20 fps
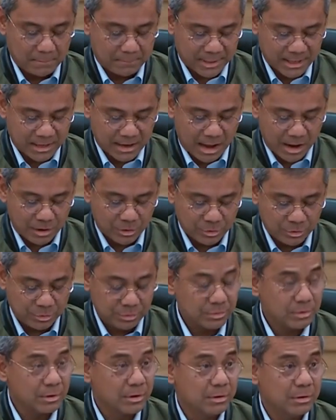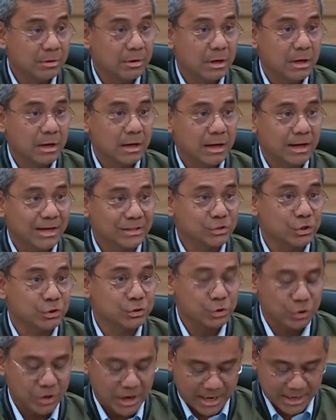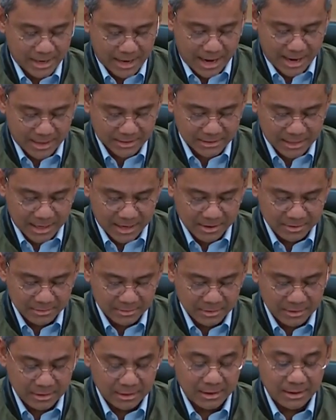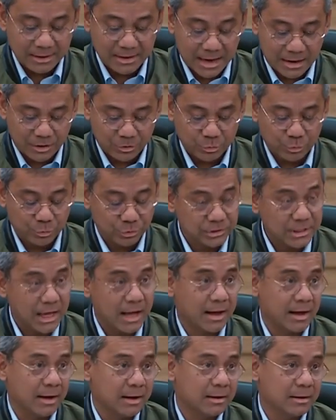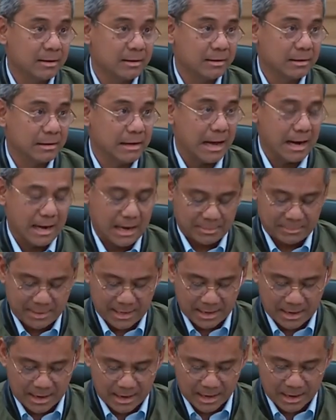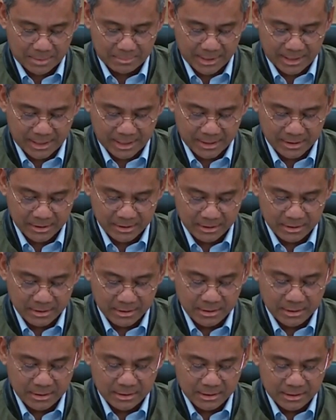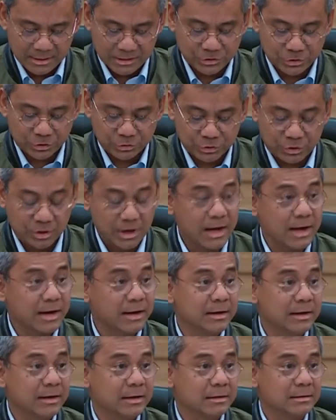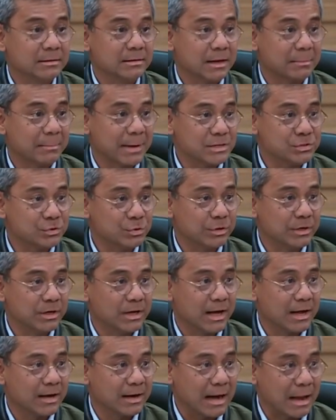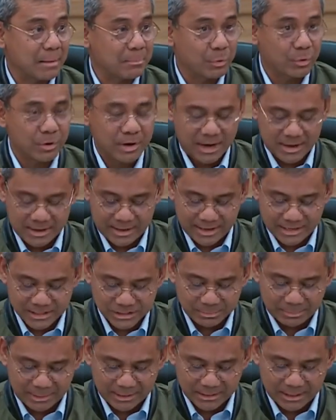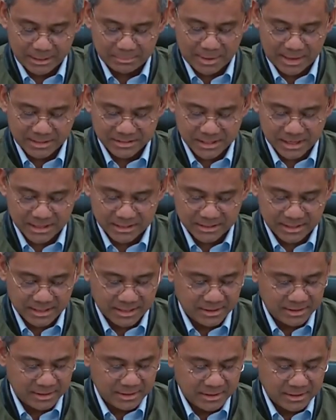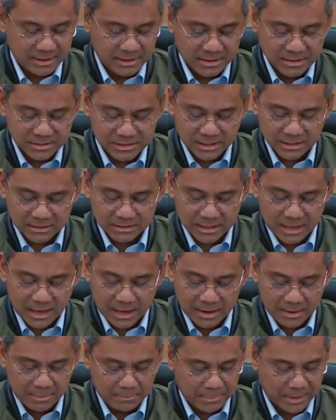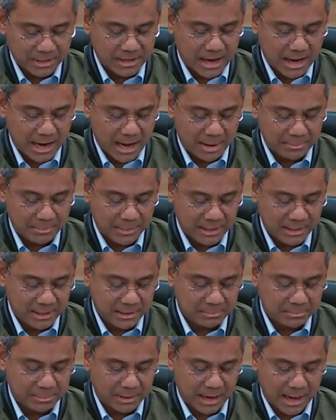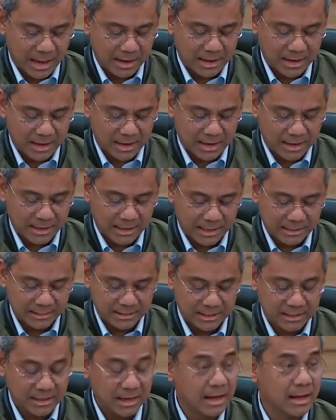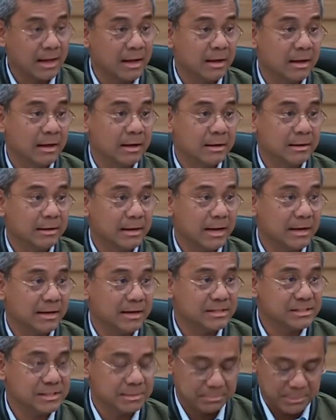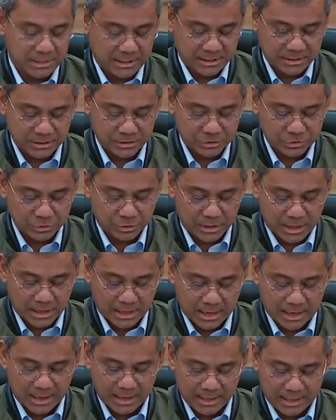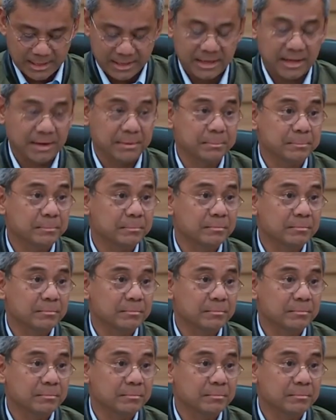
perilaku, kecocokan harta, dan utang dalam LHKPN dicocokkan termasuk dengan laporan SPT pajaknya serta mendalami pelanggaran etika dan disiplin saudara ED.